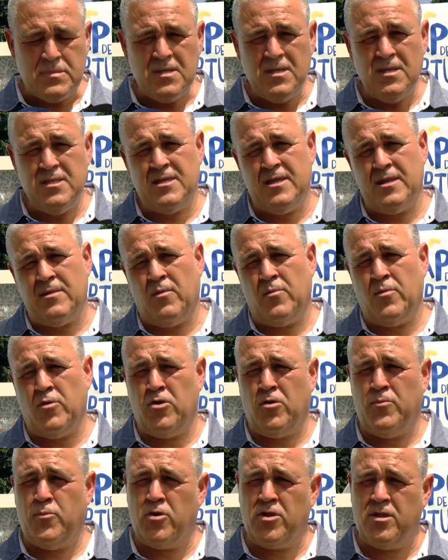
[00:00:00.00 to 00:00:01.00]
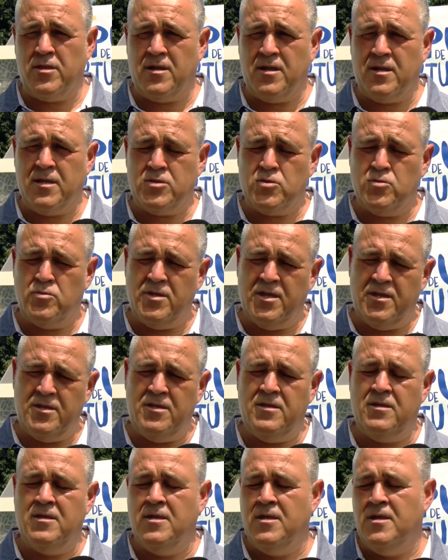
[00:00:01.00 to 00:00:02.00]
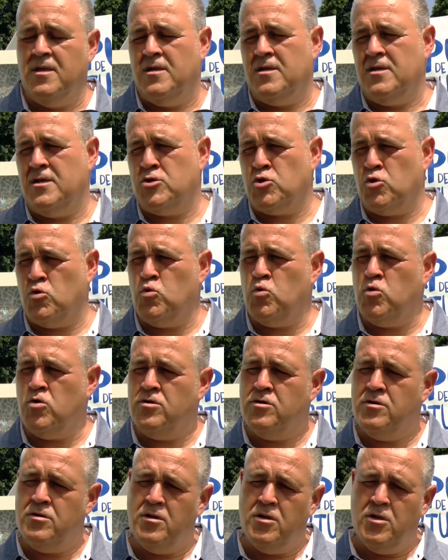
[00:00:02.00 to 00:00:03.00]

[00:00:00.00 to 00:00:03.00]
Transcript: y tenemos pues, dos por detrás que son Dani y son Hugo.